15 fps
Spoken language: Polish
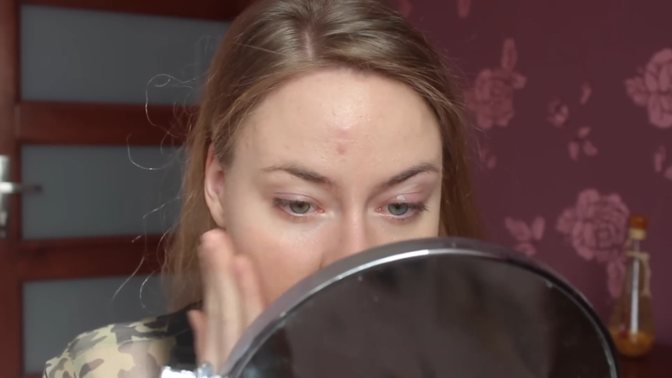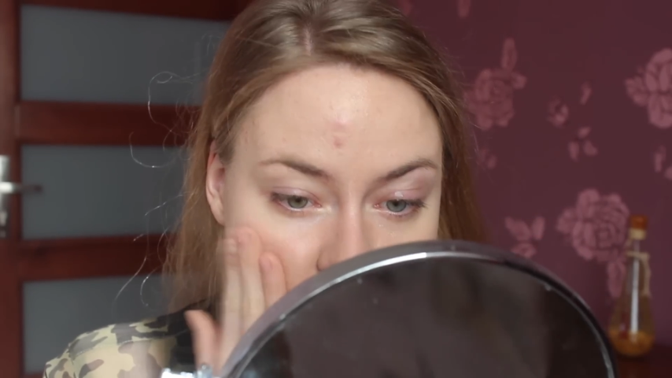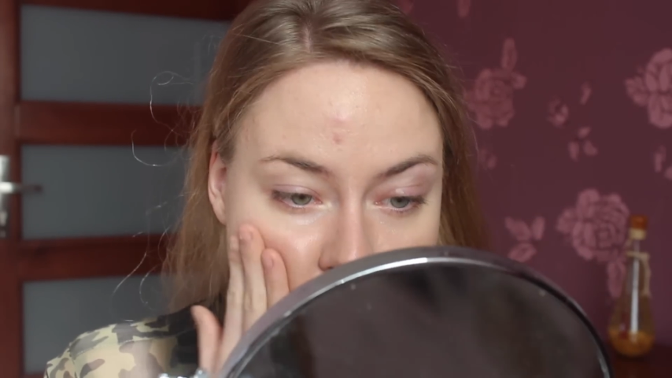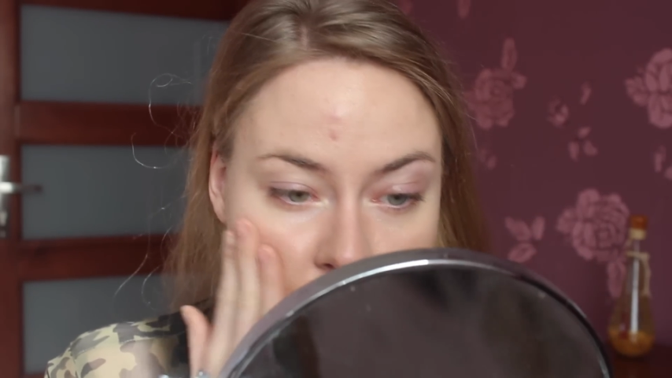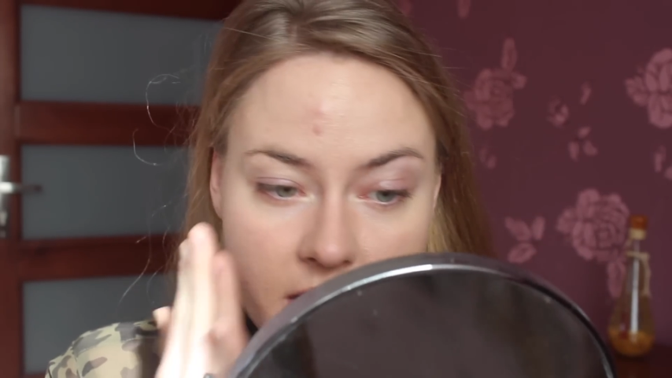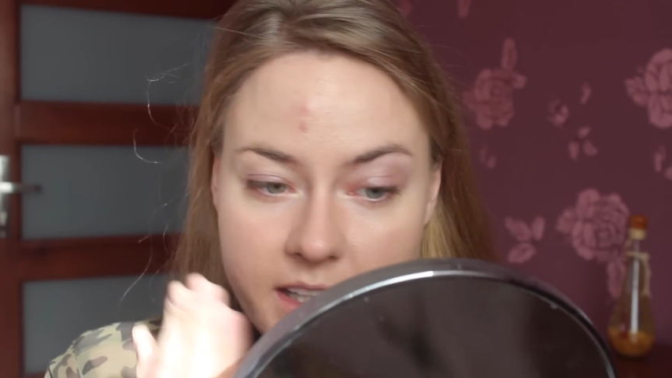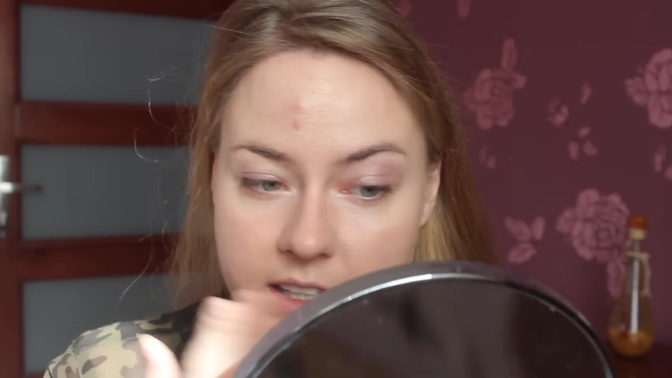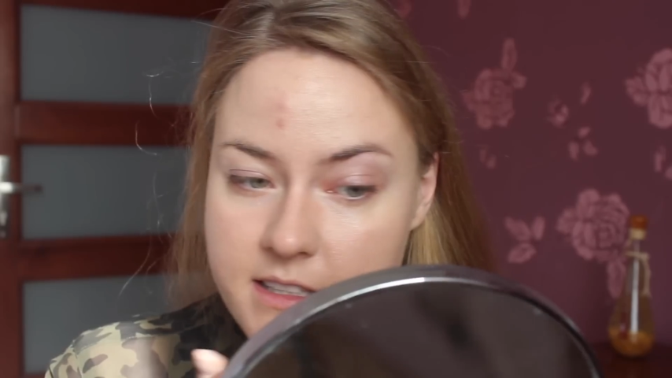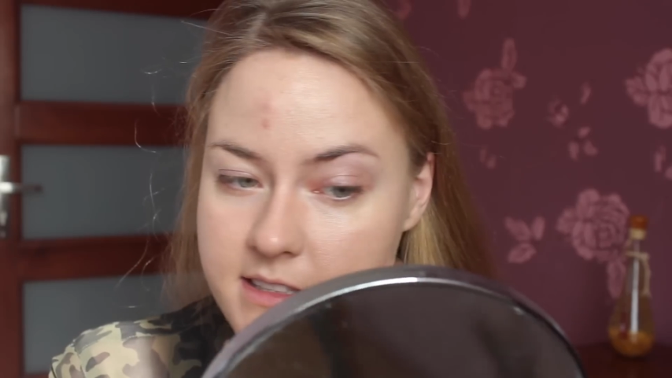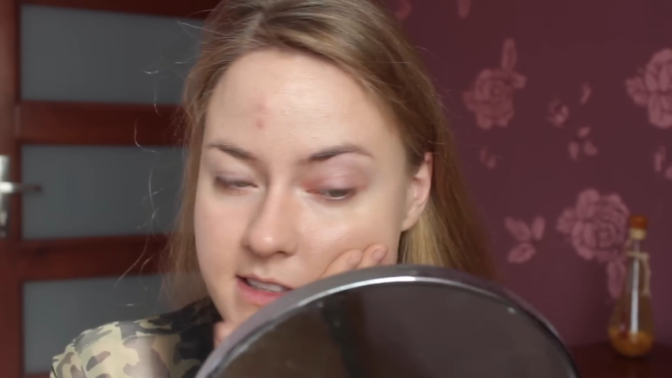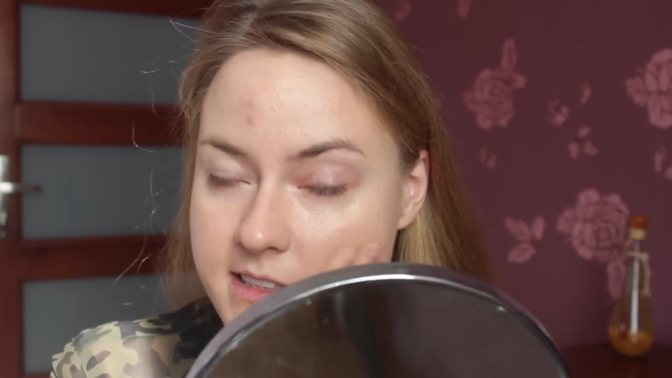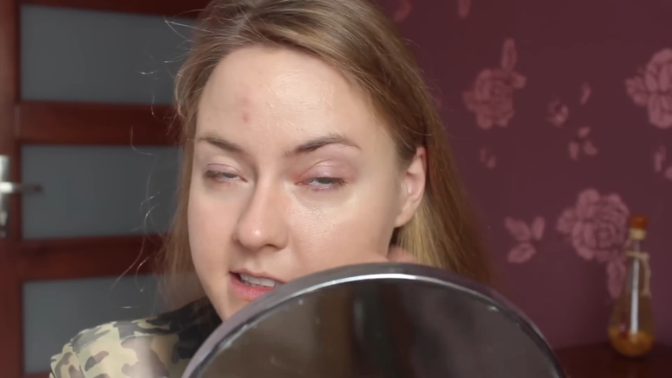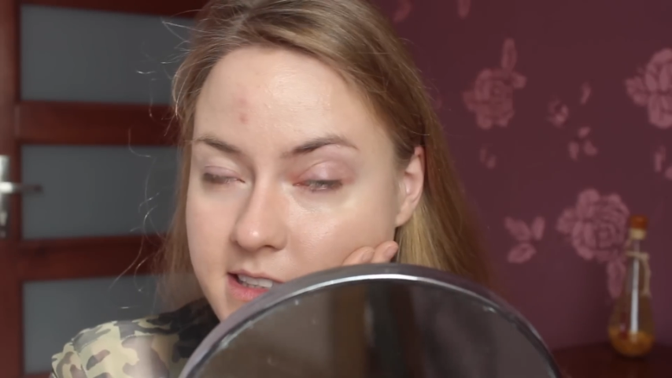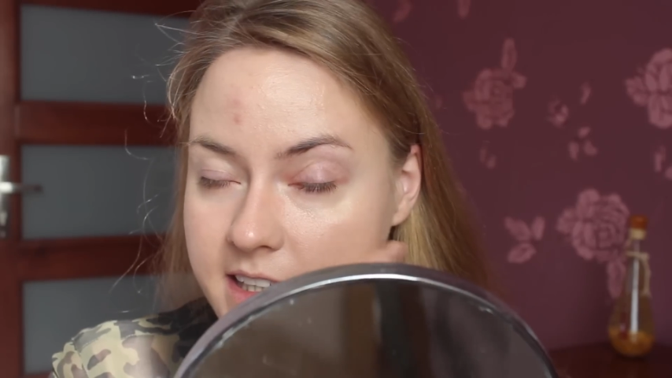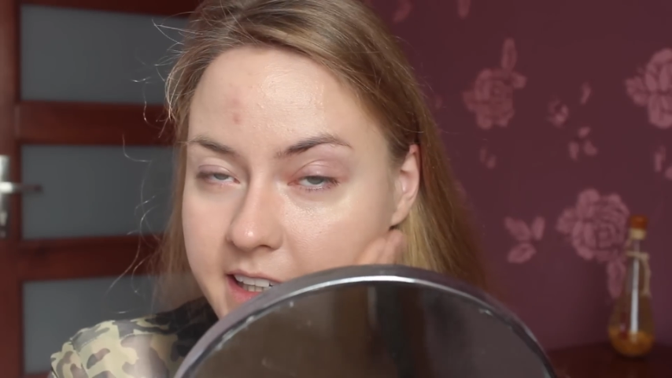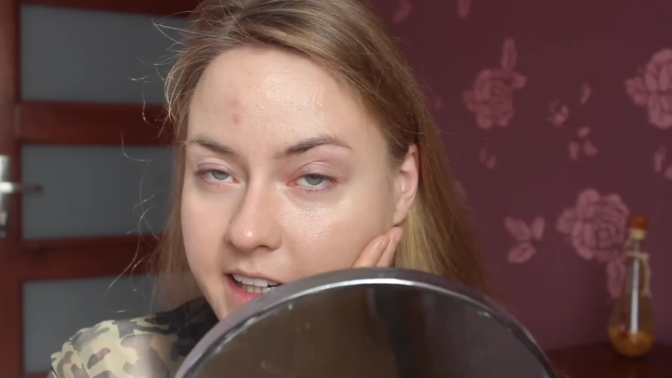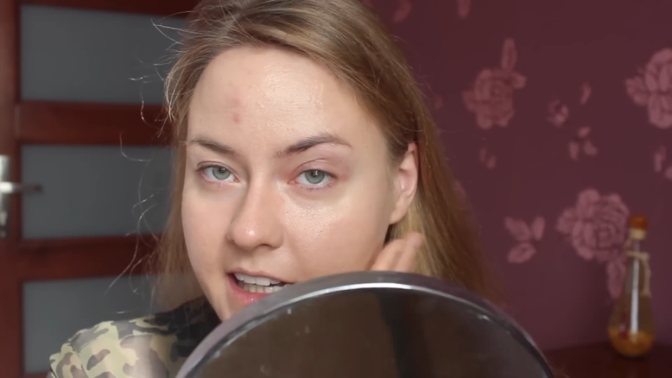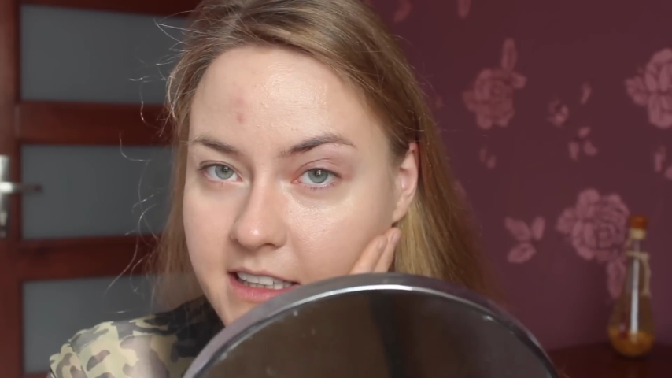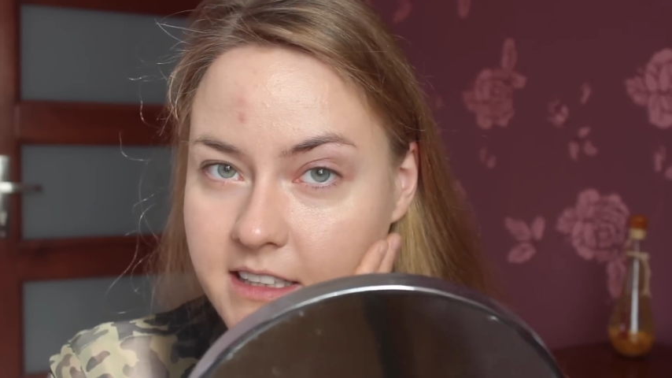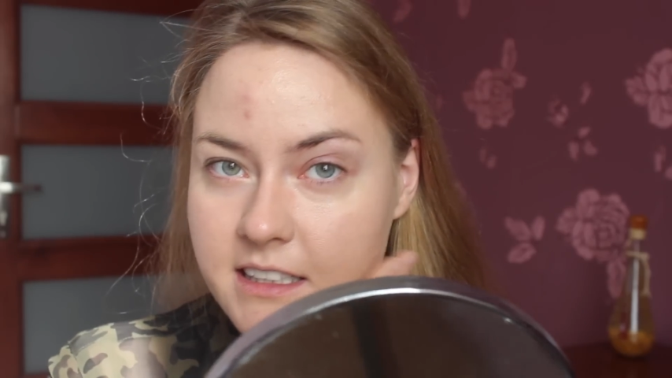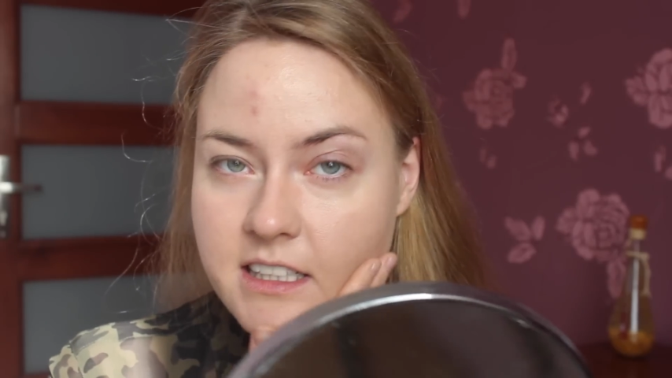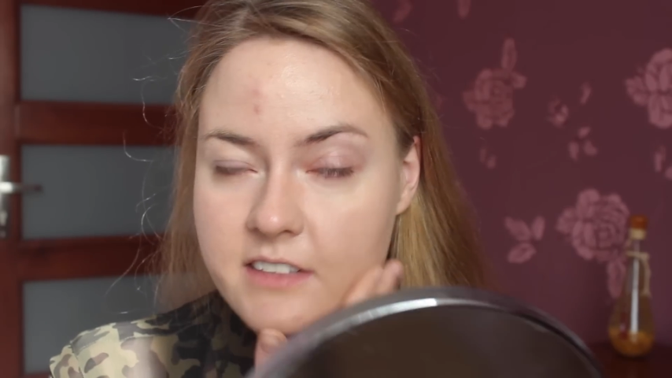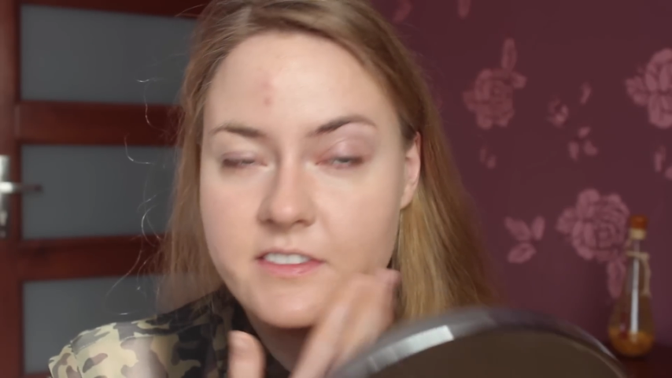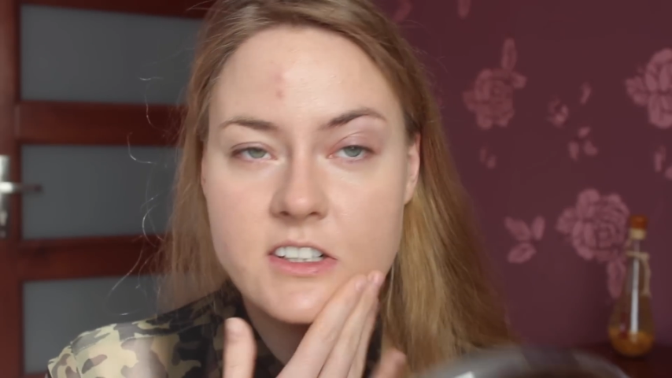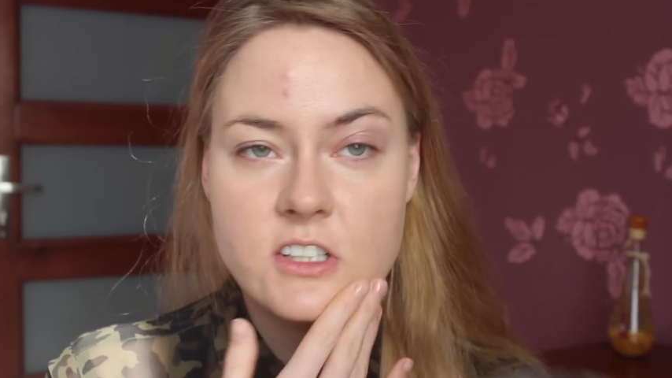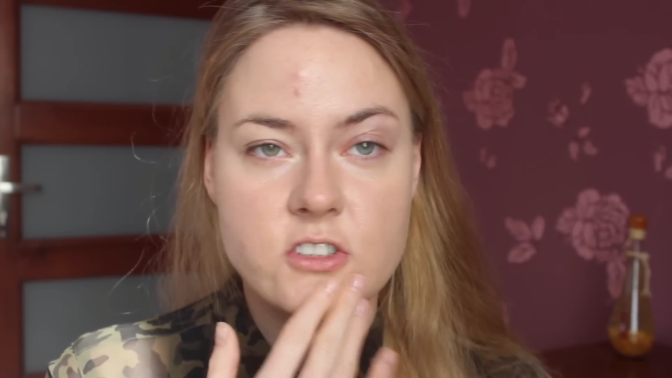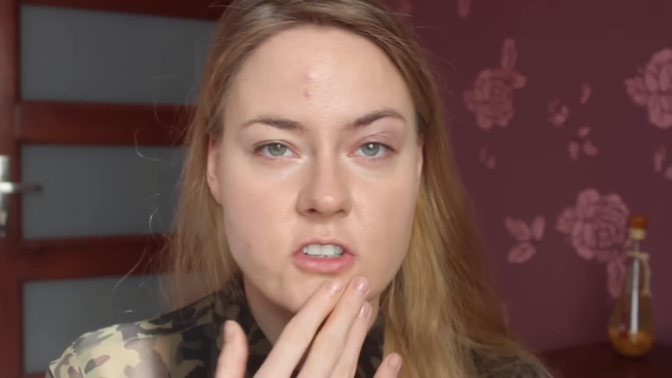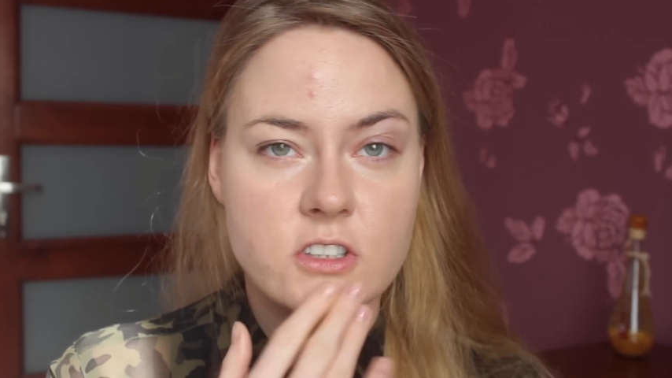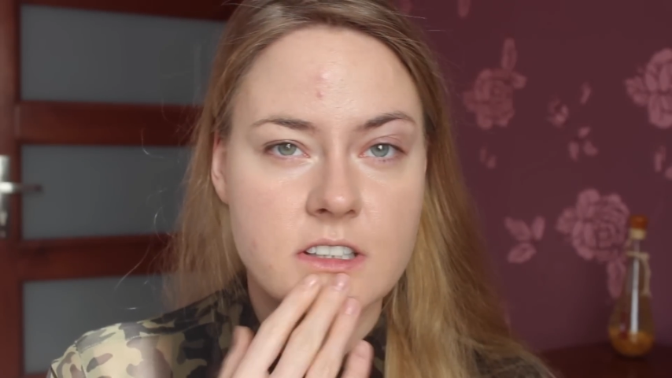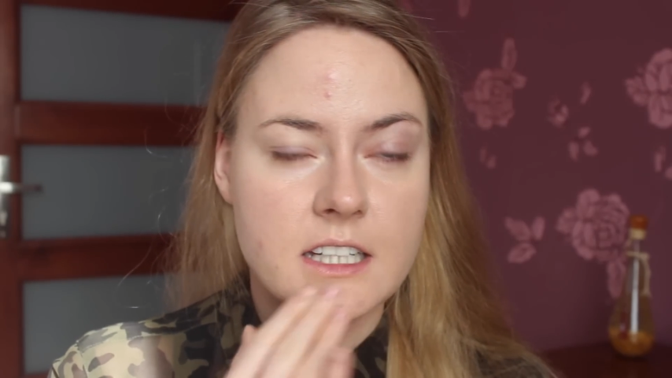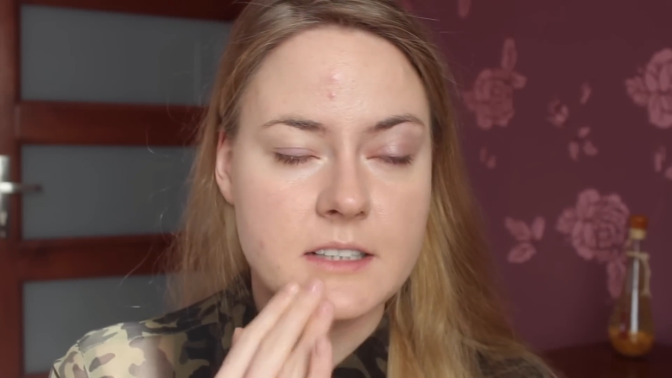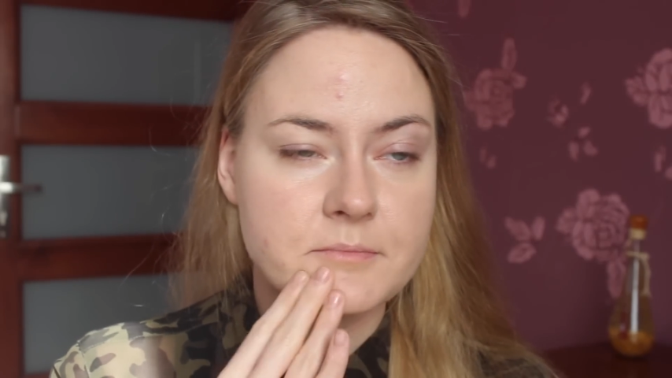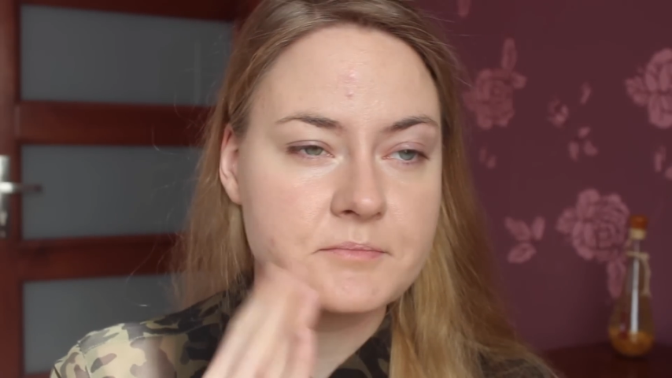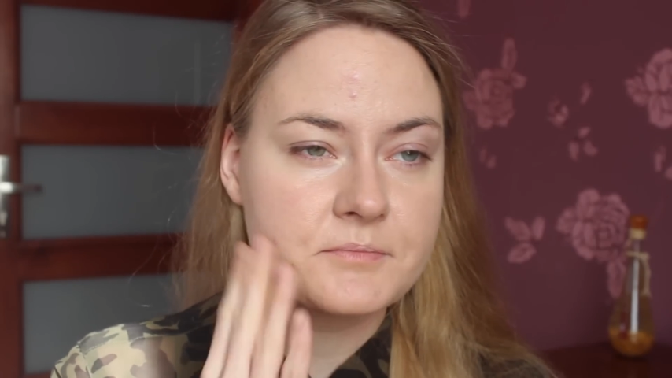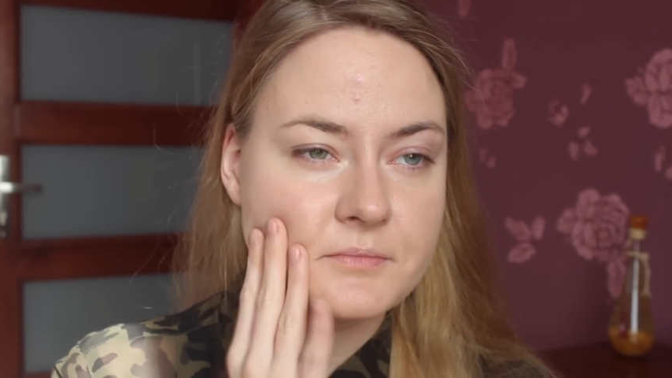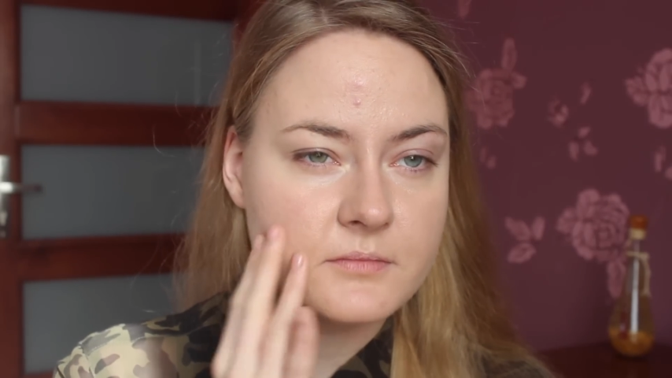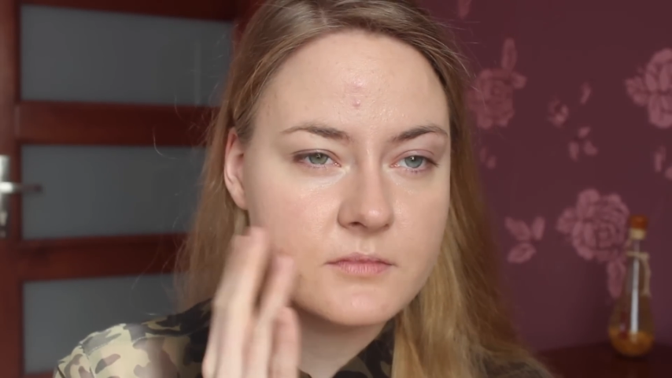Skóra jest delikatnie nawilżona.